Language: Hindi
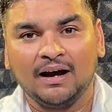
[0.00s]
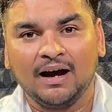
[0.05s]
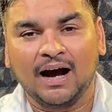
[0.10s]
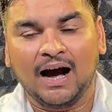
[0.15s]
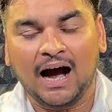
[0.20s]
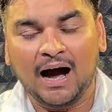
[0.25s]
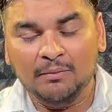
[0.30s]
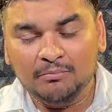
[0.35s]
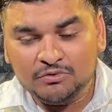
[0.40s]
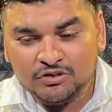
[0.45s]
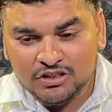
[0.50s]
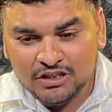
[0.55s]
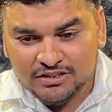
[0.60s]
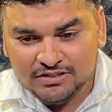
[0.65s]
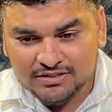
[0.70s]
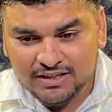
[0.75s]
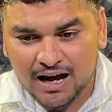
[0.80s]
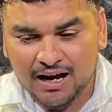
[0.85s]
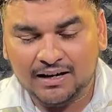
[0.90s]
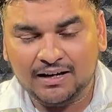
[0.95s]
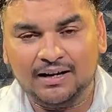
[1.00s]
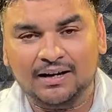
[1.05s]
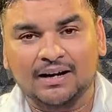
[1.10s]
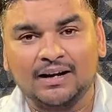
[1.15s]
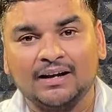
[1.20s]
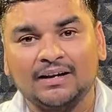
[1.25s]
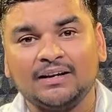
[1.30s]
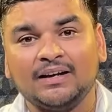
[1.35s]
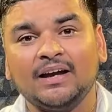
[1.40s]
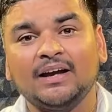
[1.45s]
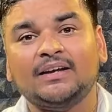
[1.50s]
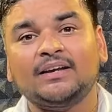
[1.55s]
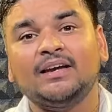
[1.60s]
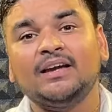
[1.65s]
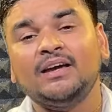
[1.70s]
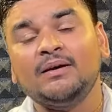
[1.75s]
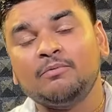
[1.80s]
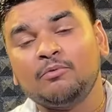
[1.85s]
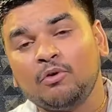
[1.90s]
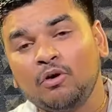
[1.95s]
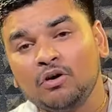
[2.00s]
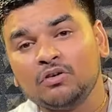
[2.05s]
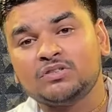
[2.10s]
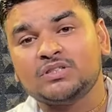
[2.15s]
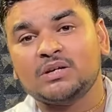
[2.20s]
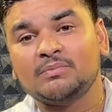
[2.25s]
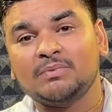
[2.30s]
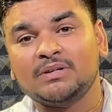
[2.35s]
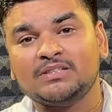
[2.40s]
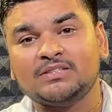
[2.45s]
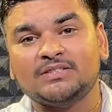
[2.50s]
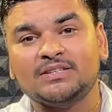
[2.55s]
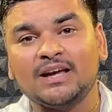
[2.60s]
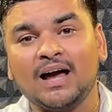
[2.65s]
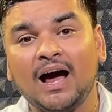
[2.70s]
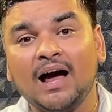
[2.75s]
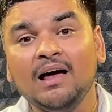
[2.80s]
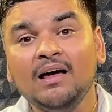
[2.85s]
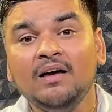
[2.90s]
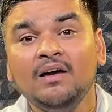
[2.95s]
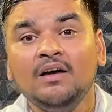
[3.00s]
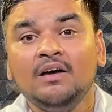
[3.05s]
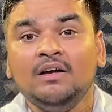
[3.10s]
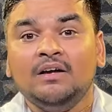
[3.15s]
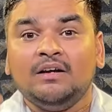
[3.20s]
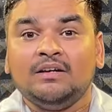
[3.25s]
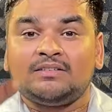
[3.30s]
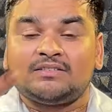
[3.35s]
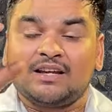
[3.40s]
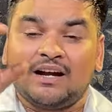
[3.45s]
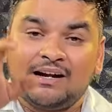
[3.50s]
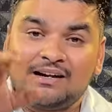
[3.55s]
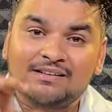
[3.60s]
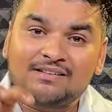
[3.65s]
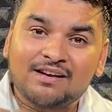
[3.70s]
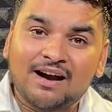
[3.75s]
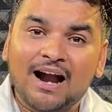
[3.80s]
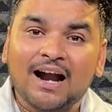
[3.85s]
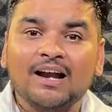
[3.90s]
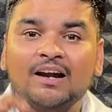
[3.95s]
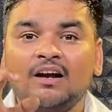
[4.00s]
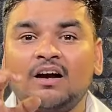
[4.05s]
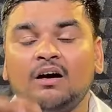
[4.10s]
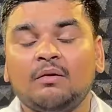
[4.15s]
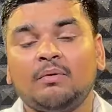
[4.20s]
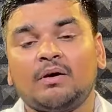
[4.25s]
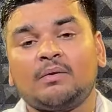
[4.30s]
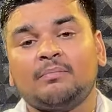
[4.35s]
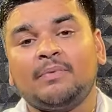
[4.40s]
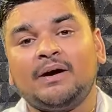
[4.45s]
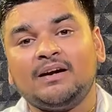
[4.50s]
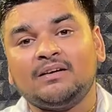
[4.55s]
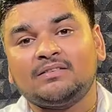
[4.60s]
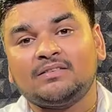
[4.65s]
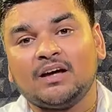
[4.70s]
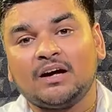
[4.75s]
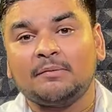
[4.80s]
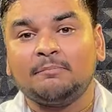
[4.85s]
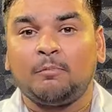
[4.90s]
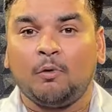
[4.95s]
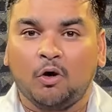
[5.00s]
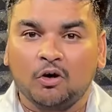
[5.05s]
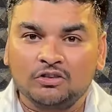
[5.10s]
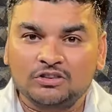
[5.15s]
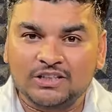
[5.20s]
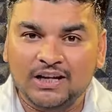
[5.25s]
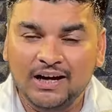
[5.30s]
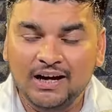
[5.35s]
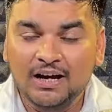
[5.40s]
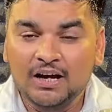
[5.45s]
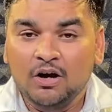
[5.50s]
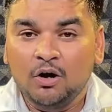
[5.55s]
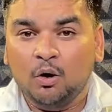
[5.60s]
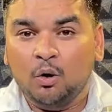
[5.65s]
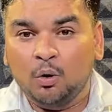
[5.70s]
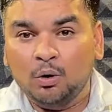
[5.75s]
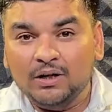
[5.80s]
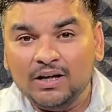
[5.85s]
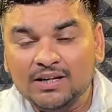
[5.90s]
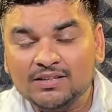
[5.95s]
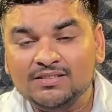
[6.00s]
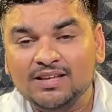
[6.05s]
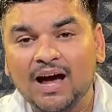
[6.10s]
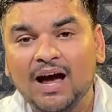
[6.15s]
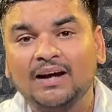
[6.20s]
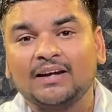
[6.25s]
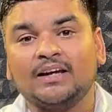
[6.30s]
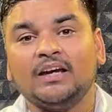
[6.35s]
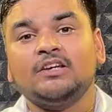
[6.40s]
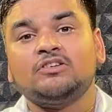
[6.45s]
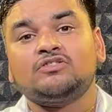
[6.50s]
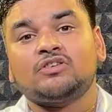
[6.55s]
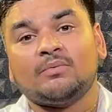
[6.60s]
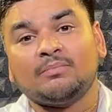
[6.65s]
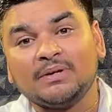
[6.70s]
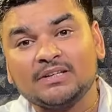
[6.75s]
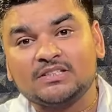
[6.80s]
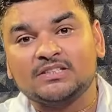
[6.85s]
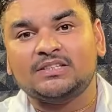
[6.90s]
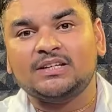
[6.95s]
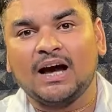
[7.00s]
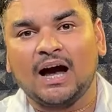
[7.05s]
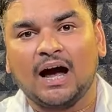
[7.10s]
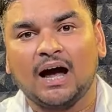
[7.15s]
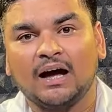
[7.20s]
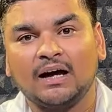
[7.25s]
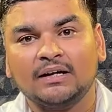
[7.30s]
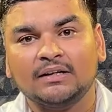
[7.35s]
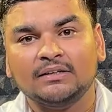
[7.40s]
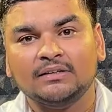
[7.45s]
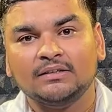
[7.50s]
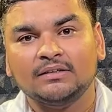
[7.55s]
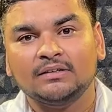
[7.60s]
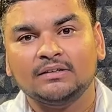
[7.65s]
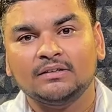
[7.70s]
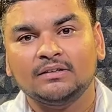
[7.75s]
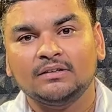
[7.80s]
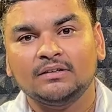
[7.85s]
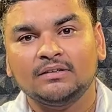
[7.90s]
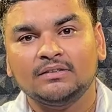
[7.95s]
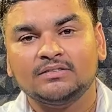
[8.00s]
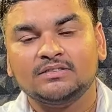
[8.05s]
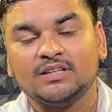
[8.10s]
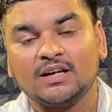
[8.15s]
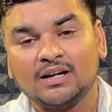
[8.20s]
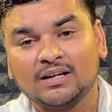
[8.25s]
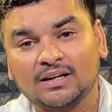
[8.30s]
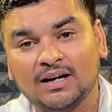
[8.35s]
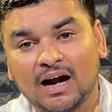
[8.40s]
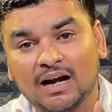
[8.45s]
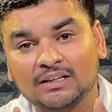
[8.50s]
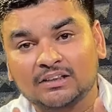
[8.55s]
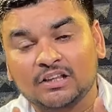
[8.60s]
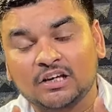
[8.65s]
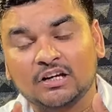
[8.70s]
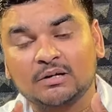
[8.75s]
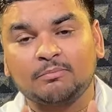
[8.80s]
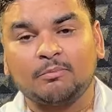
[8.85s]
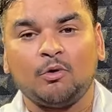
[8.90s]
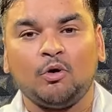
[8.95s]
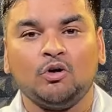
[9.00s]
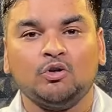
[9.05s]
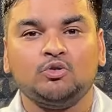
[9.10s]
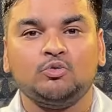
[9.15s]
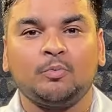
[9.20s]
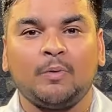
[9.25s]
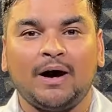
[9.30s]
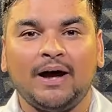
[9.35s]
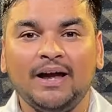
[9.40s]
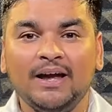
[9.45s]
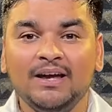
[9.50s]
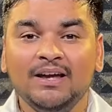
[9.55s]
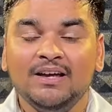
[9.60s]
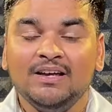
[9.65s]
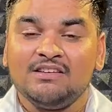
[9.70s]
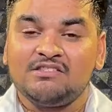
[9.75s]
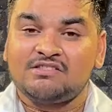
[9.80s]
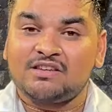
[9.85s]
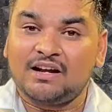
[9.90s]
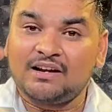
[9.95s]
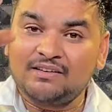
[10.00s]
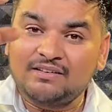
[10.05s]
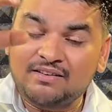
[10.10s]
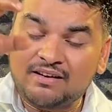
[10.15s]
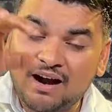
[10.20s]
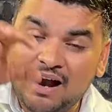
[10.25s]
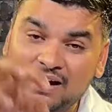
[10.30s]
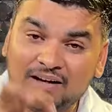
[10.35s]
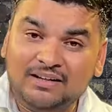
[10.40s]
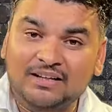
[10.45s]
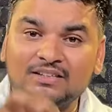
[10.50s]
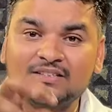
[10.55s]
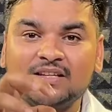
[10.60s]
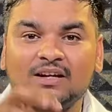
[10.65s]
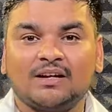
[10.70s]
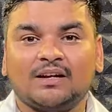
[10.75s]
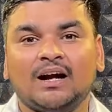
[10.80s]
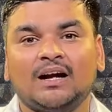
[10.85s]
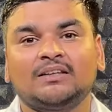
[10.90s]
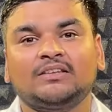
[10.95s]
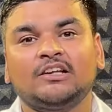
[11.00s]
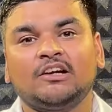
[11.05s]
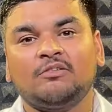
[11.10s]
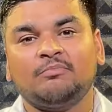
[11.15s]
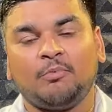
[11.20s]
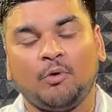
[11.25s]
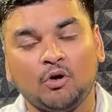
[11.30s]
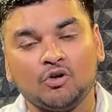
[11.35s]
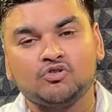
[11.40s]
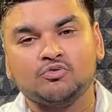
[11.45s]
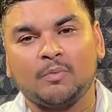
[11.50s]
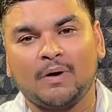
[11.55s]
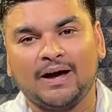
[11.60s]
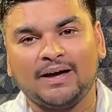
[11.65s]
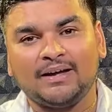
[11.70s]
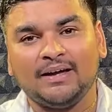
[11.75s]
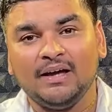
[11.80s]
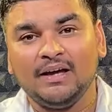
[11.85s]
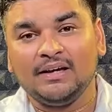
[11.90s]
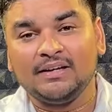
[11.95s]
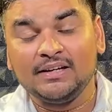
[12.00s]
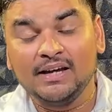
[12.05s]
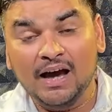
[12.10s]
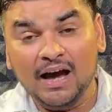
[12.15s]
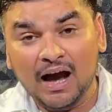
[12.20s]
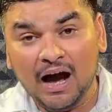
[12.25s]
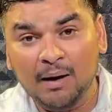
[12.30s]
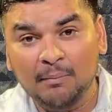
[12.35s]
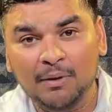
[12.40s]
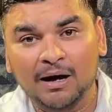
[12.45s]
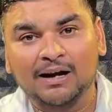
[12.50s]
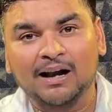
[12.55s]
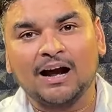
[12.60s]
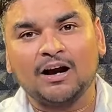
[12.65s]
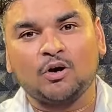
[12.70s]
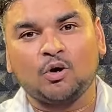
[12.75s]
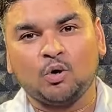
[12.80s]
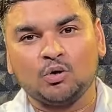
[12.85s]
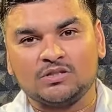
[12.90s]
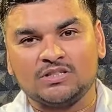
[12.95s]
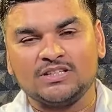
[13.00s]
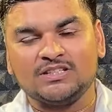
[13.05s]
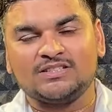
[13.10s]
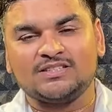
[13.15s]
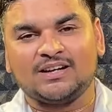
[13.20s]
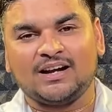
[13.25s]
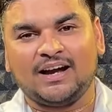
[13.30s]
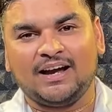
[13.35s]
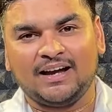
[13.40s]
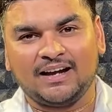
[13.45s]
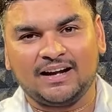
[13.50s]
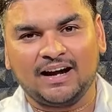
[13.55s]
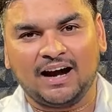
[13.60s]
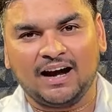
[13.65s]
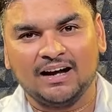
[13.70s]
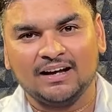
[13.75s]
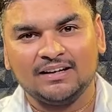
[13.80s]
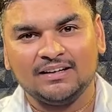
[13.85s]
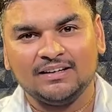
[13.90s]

हम चेष्टा करेंगे कि वो समस्या सेंट्रल गवर्नमेंट तक पहुंचे ओडिशा की समस्या सरकार तक पहुंच पाए सेंट्रल की सरकार तक पहुंच पाए ये हमारा कोशिश रहेगा